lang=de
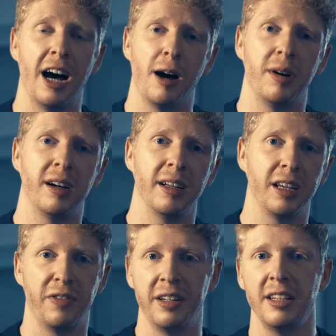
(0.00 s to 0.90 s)
aber
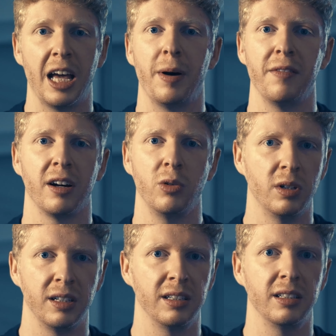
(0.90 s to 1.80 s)
ich finde die App einfach
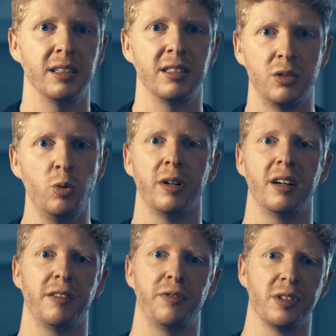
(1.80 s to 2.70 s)
nur
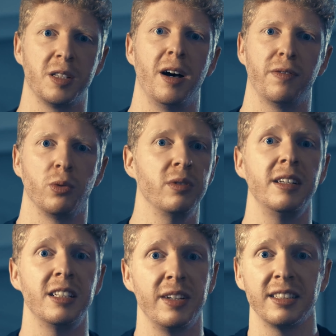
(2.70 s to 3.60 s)
super für ein Smartphone und
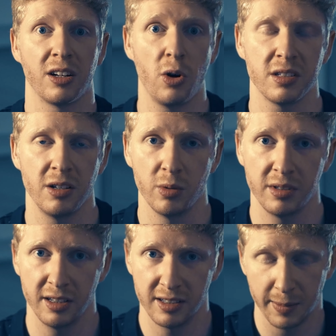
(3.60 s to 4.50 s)
sie ist wie gesagt
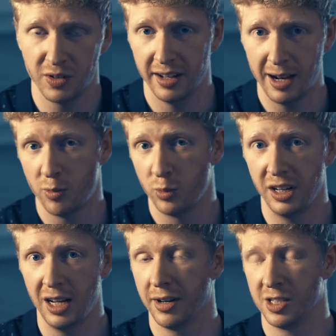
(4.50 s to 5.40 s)
kostenlos. Es gibt zwar ein
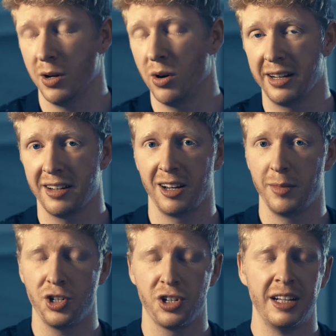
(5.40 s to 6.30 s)
Abo-Modell, aber das braucht eigentlich
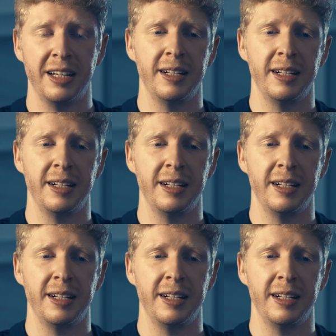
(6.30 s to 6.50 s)
kein Mensch.